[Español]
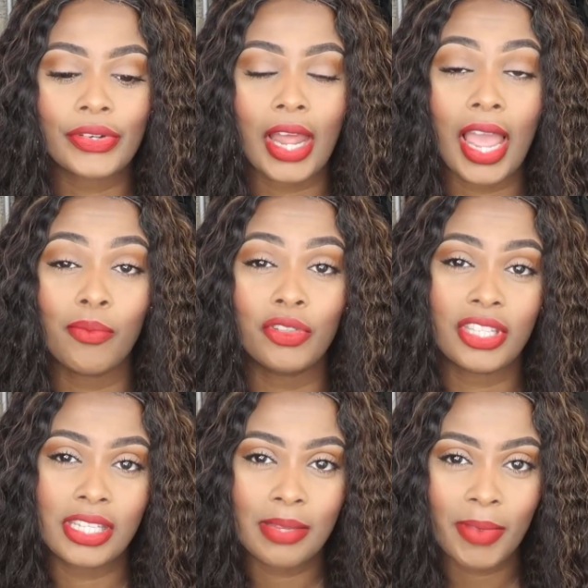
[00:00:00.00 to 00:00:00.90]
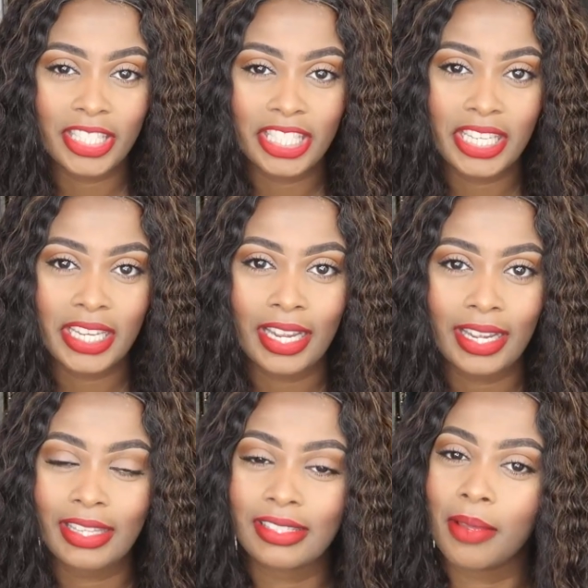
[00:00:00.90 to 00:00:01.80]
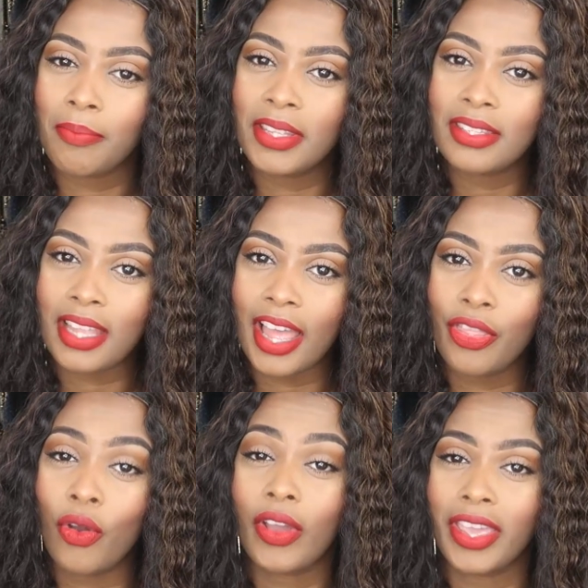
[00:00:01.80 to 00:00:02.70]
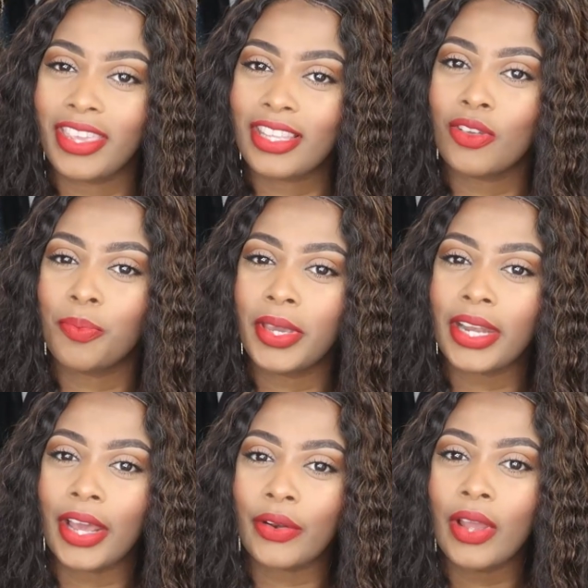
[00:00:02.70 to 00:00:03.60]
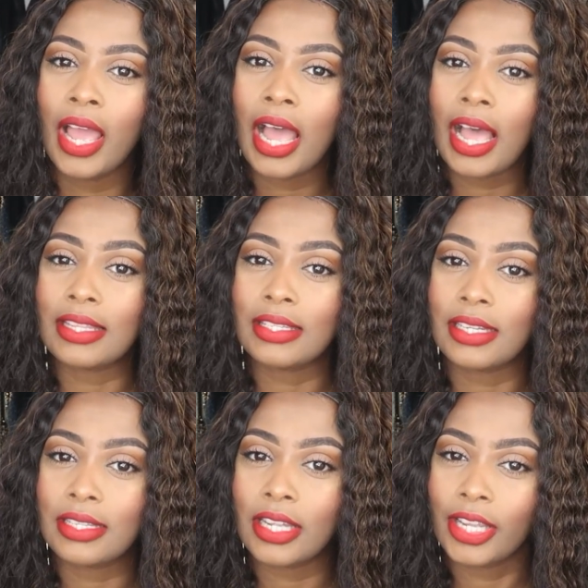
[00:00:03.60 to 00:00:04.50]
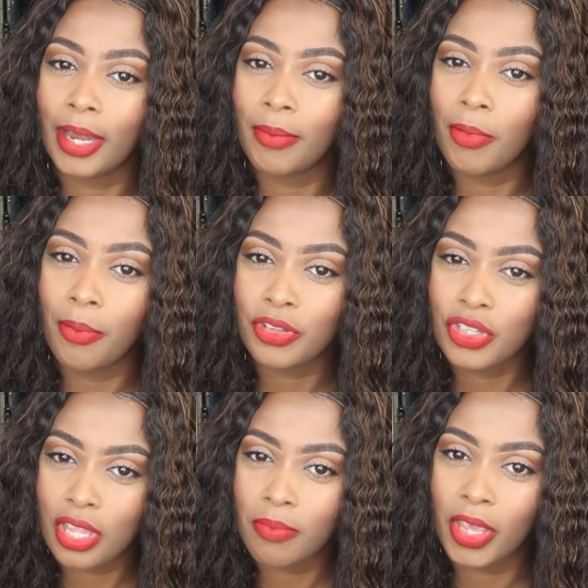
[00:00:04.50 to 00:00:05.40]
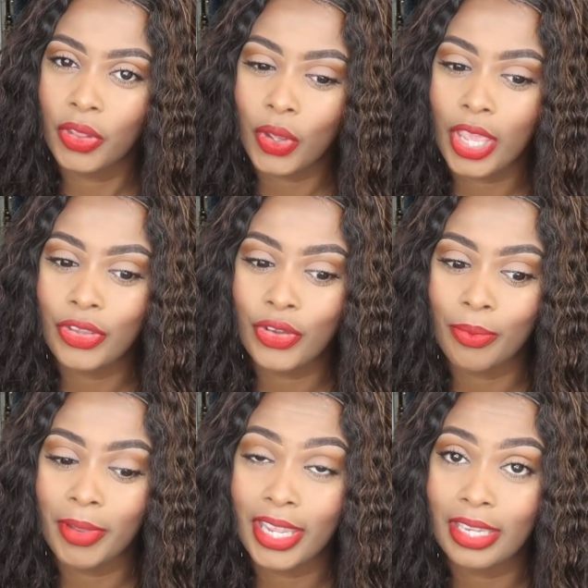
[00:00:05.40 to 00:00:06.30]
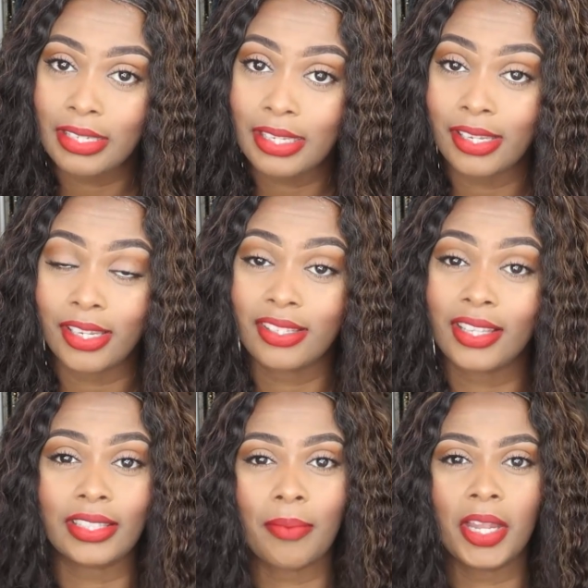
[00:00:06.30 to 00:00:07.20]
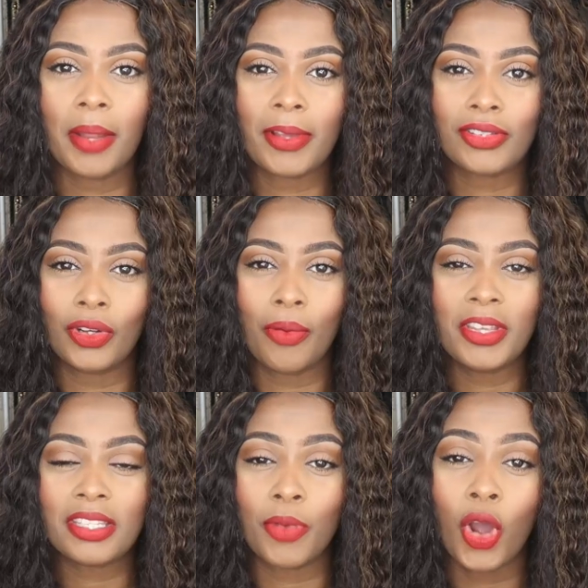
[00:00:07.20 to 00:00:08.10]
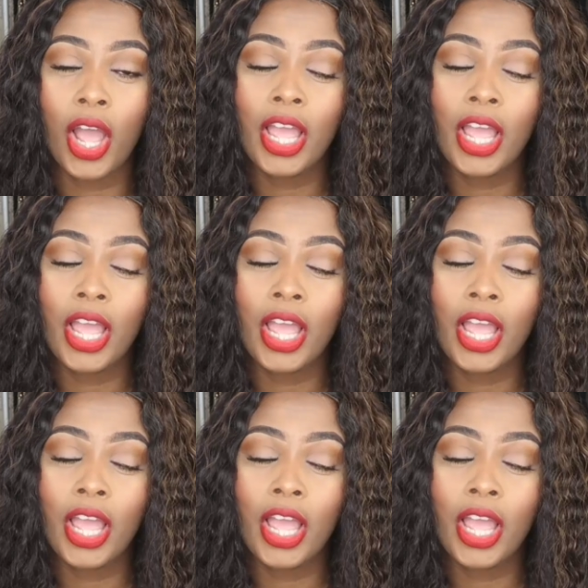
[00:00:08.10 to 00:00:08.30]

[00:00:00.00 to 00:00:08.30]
hay muchísimas chicas que están pensando o que ya se operaron hacerse el mismo procedimiento que yo me hice y quizá también le pasó lo mismo.